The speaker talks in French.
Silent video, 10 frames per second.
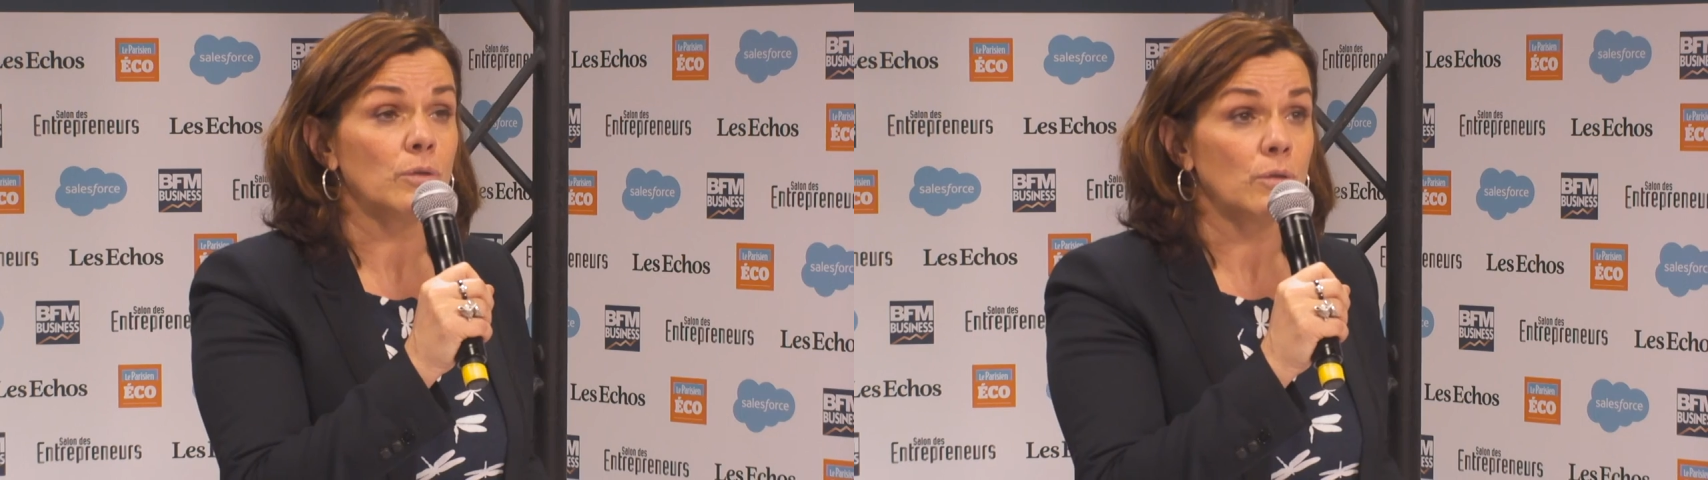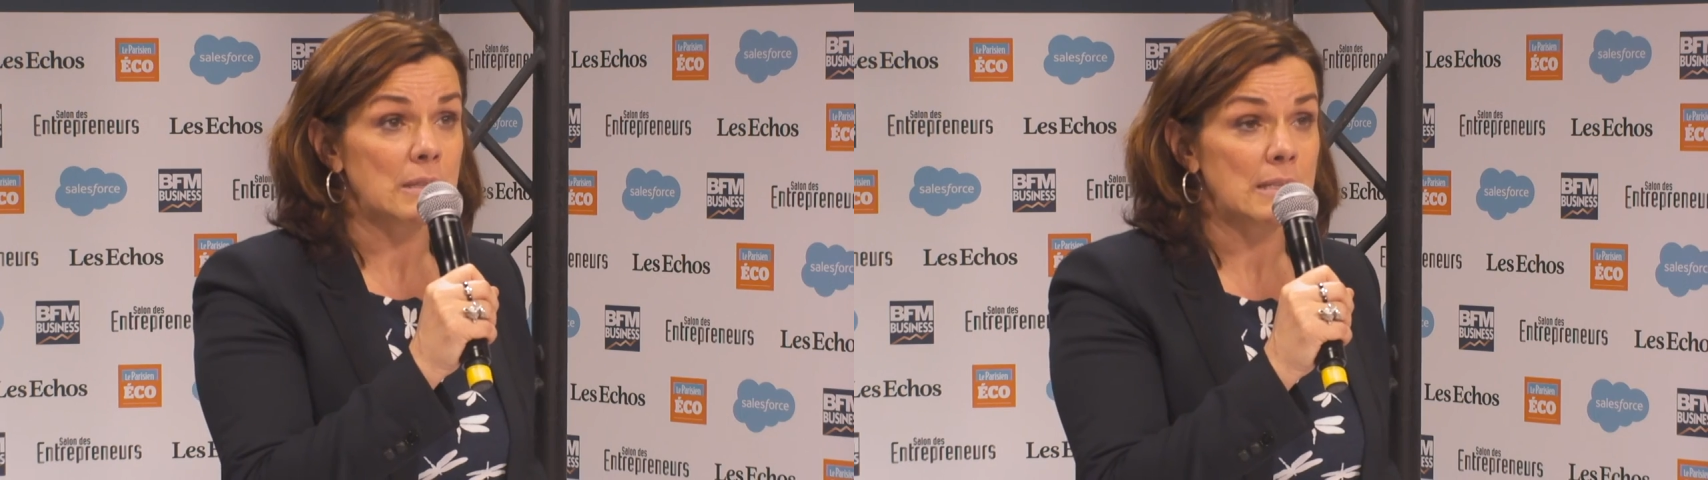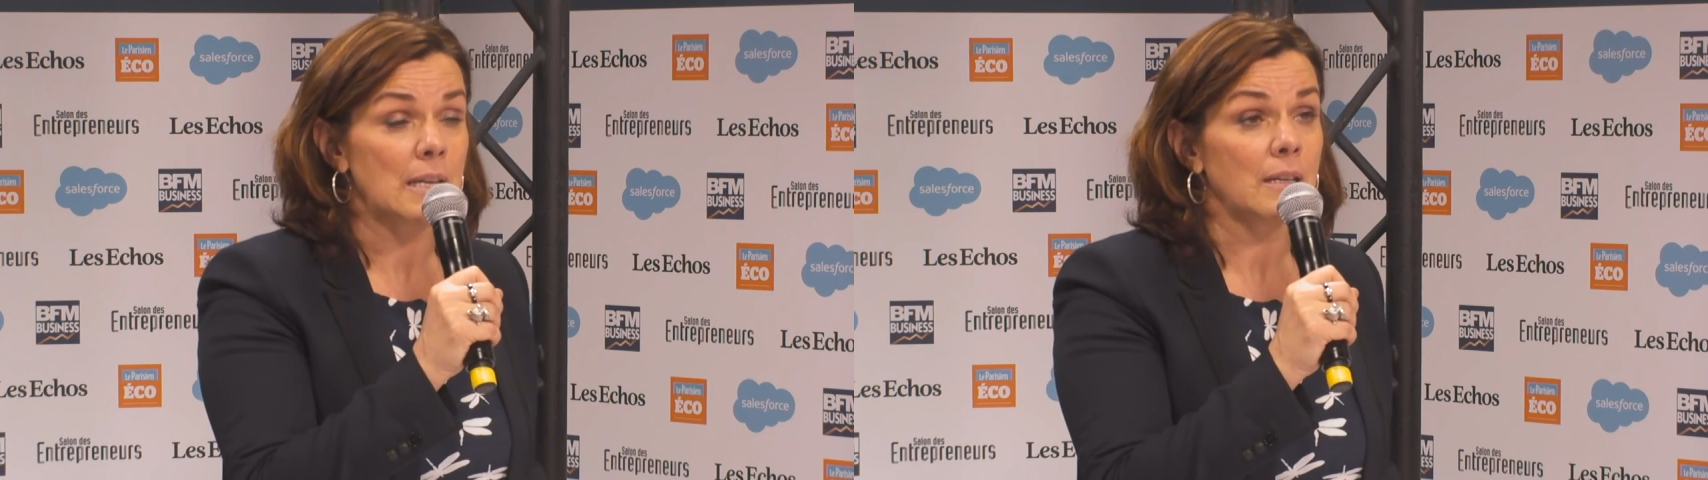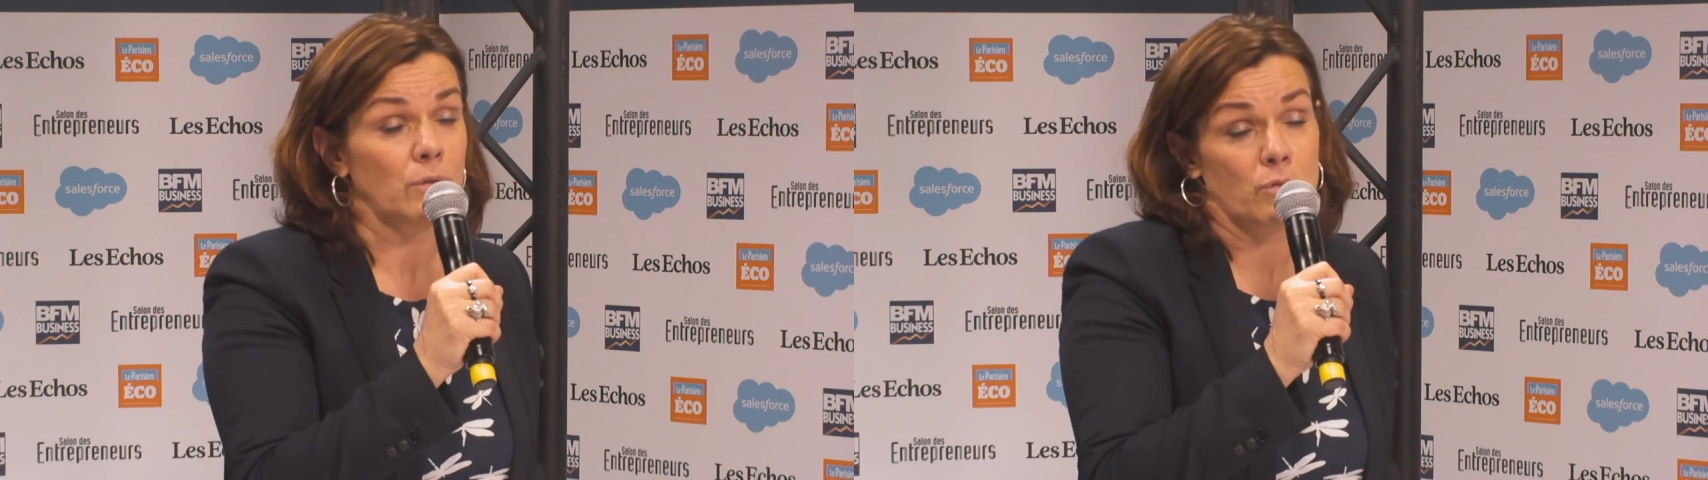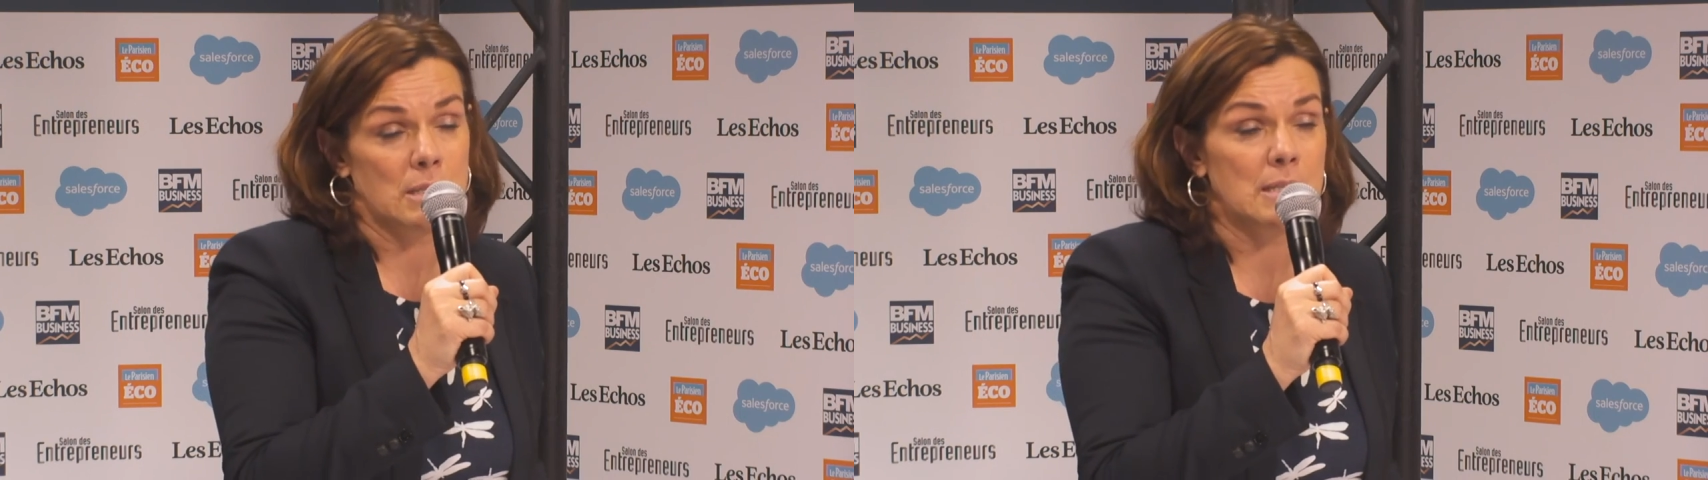notaire,
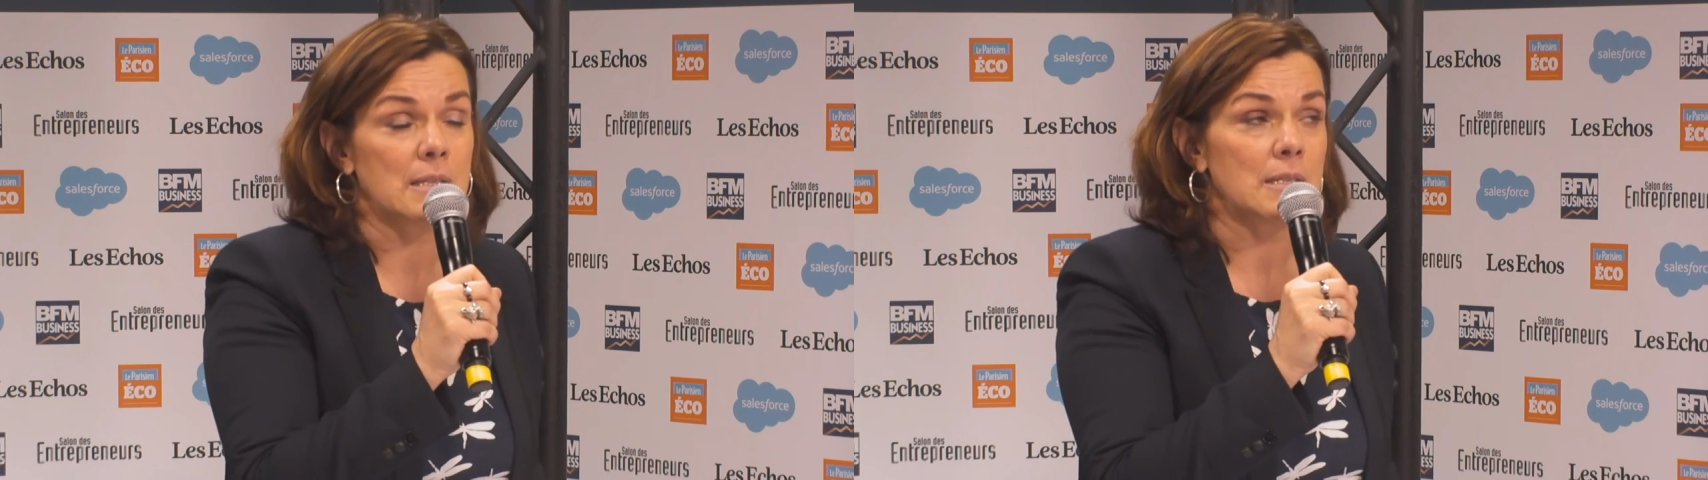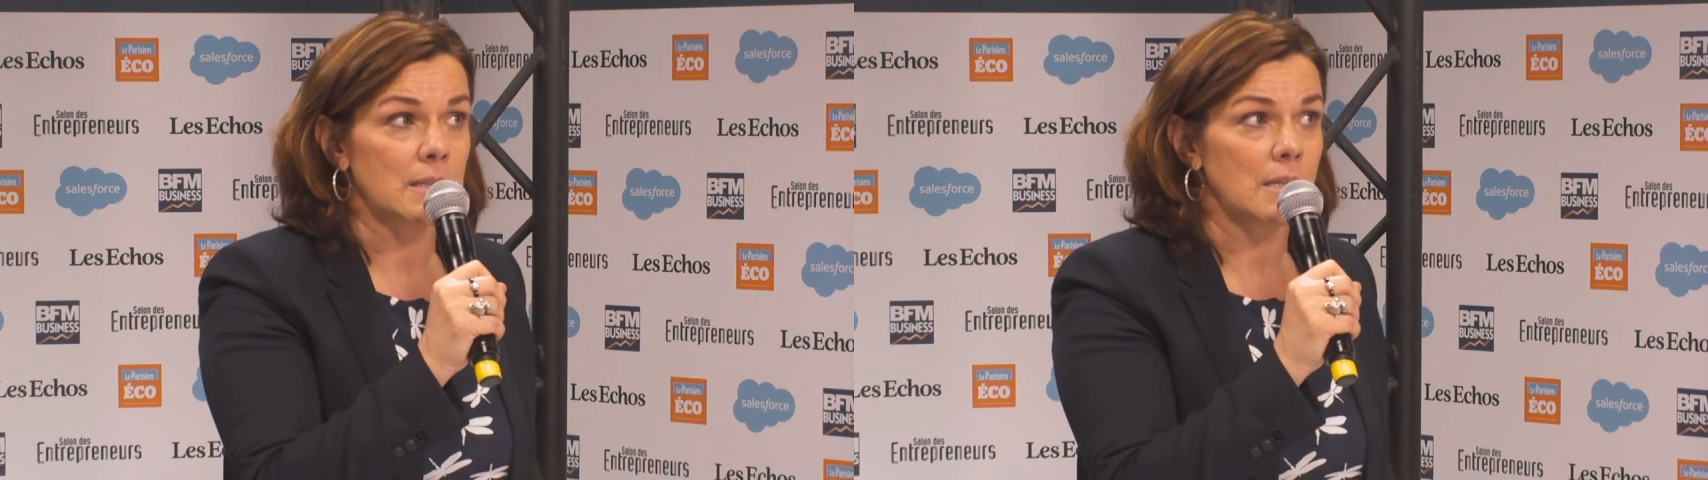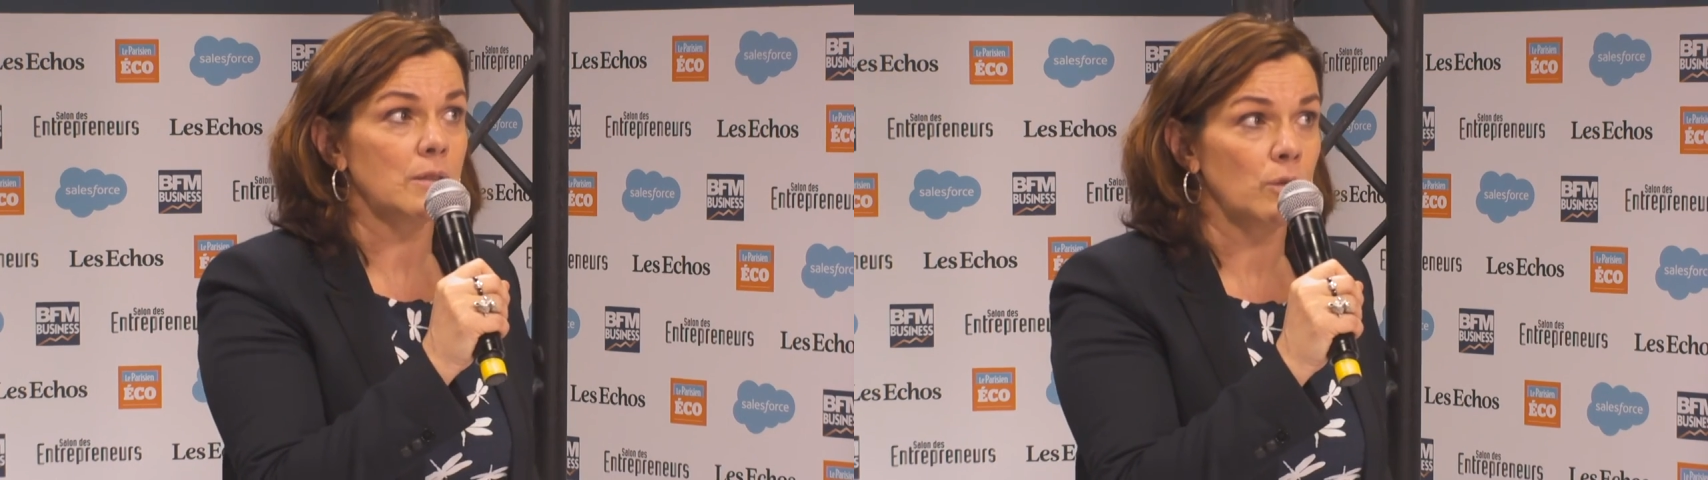le site internet